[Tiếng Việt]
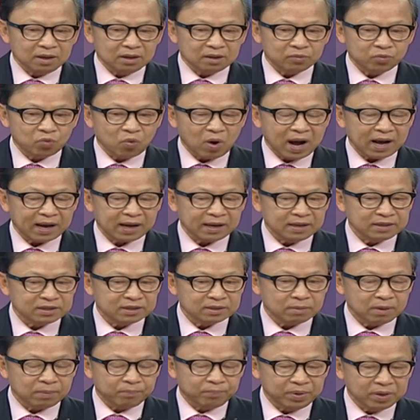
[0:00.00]
qua cái
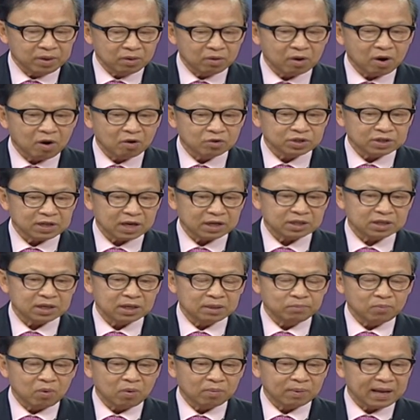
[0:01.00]
uh, Penal Code
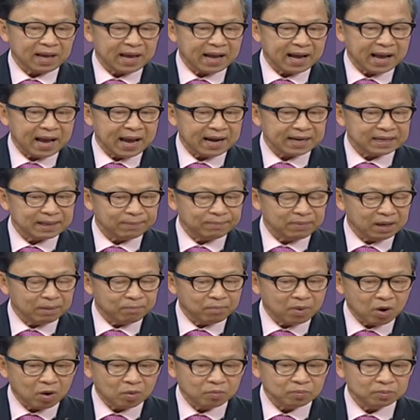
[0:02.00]
Section
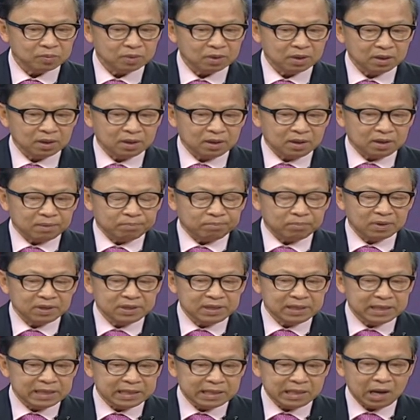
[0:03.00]
1204
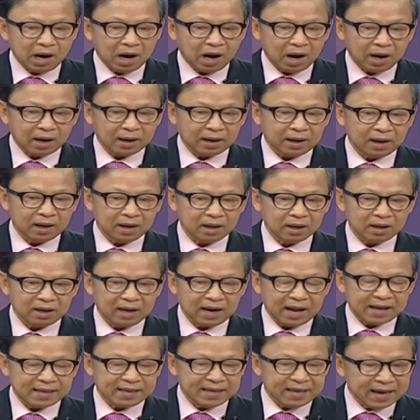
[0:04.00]
bởi lý do đó
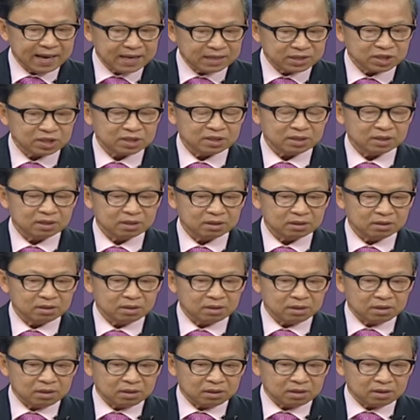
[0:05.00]
là yes
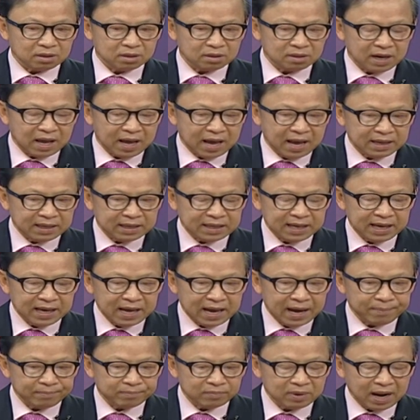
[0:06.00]
để khi
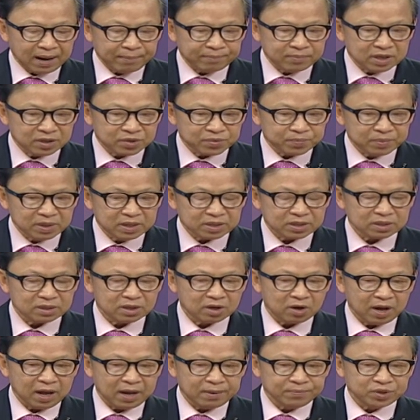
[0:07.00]
em làm dismiss
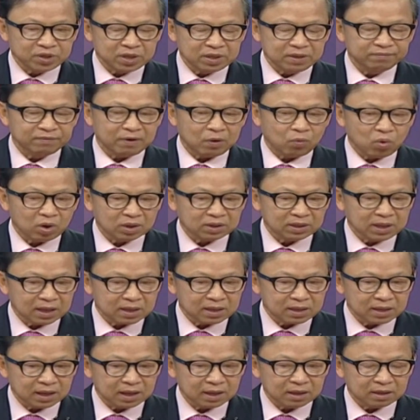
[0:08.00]
rồi em xin vào quốc
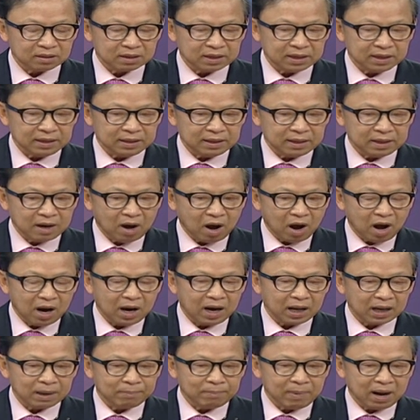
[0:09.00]
tịch đó thì đó
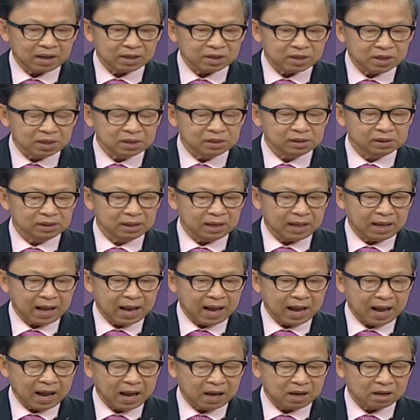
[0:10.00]
là cái bằng chứng
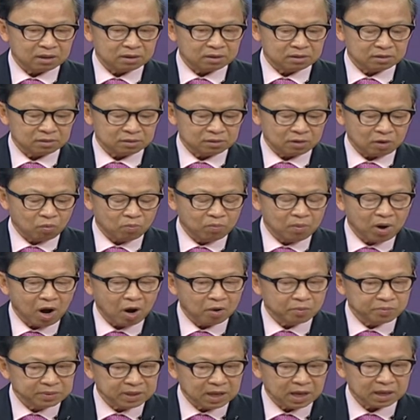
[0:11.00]
là hùng
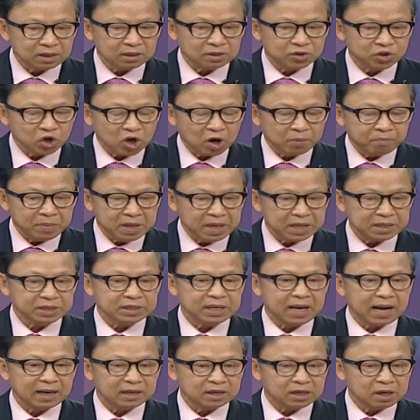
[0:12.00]
hồn nhất cho biết
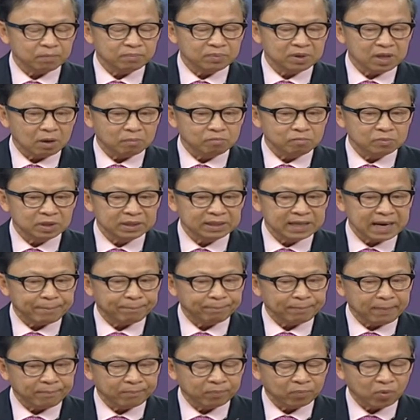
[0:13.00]
rằng trong vòng
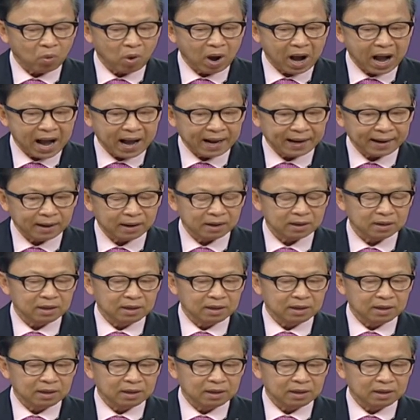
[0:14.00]
15 năm qua đó